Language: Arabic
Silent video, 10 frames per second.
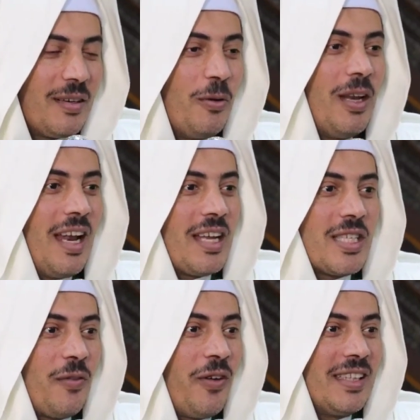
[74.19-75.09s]
كل
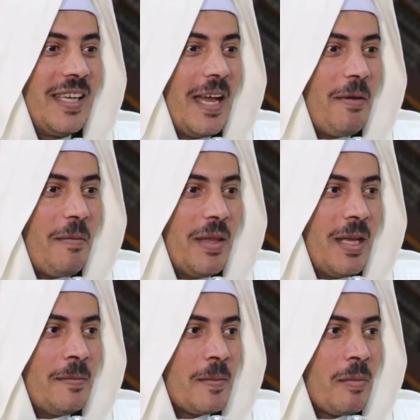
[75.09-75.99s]
الصفات دي جابها
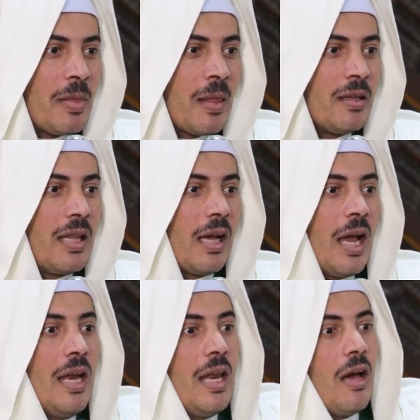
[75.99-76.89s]
منين
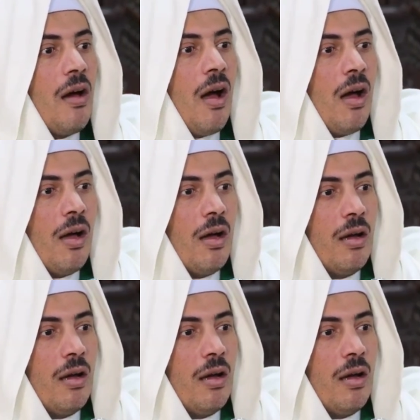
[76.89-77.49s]
تخلق